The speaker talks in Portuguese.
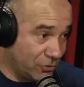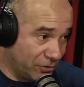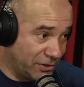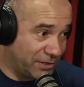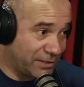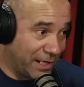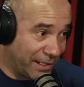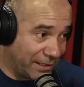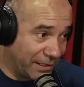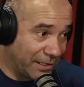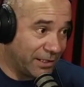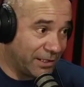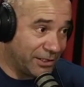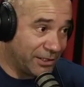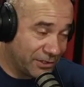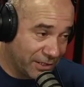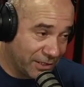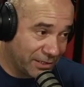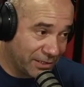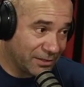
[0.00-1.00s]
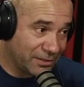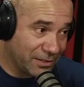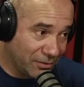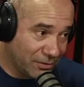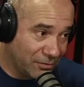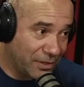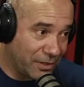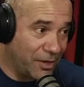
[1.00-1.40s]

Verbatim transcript: está na legislação.